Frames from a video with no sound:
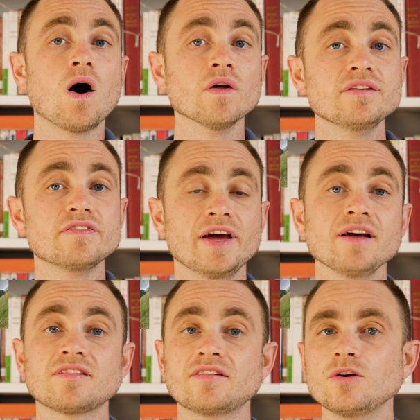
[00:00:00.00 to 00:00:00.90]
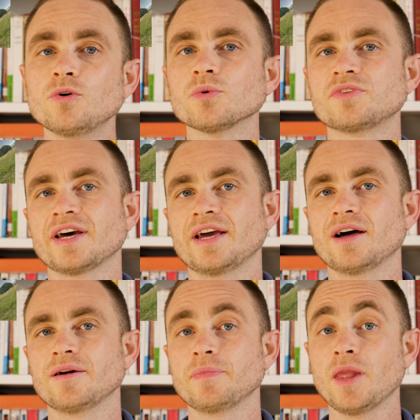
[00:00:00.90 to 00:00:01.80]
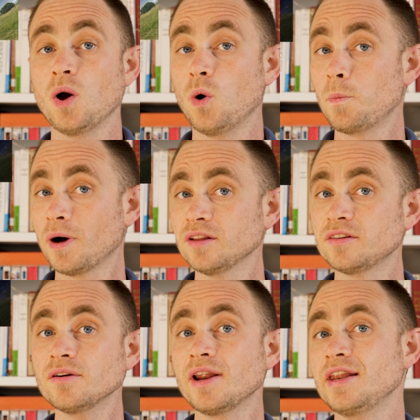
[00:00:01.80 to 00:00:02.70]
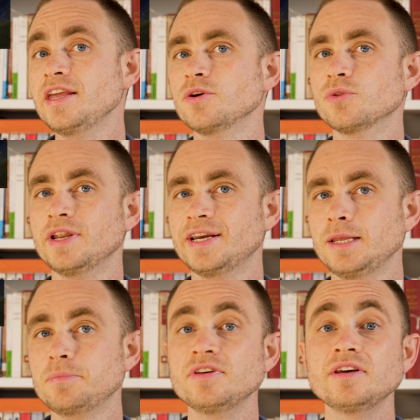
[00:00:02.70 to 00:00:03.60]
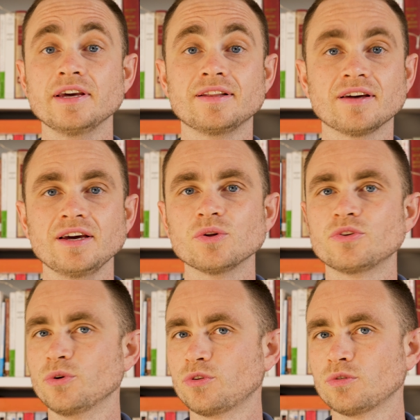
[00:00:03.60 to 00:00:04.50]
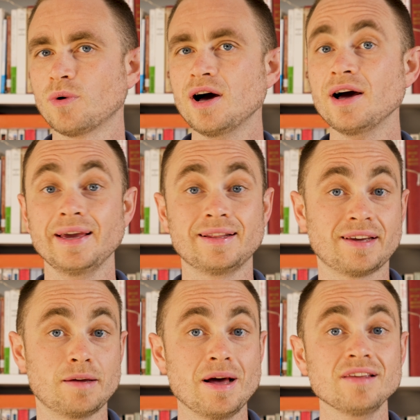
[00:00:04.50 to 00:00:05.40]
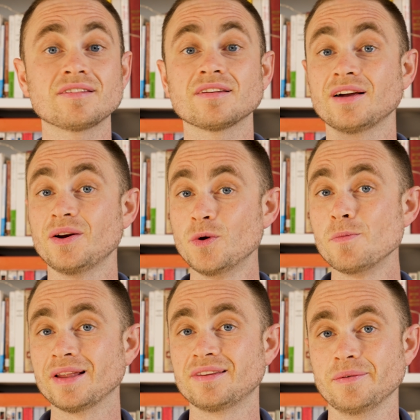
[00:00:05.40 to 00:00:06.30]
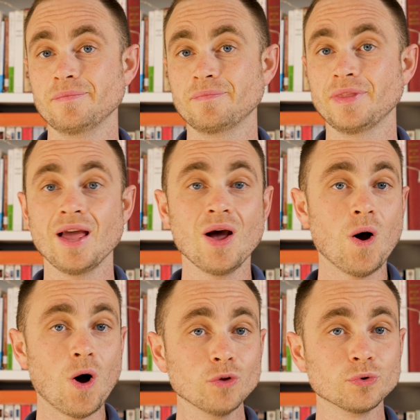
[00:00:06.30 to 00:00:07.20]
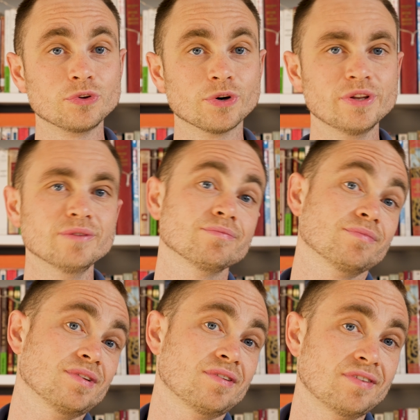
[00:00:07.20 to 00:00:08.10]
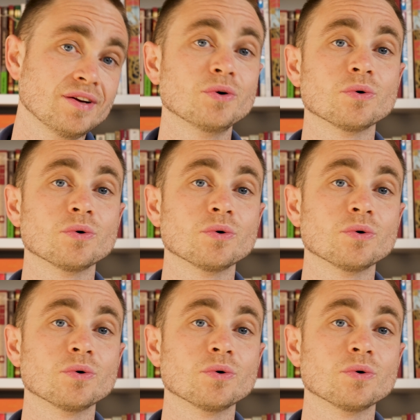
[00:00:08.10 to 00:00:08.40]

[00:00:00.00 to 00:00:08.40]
En hiver, c'est le contraire. Au printemps, la ligne de l'écliptique est très haute le soir et très basse le matin. En automne, c'est le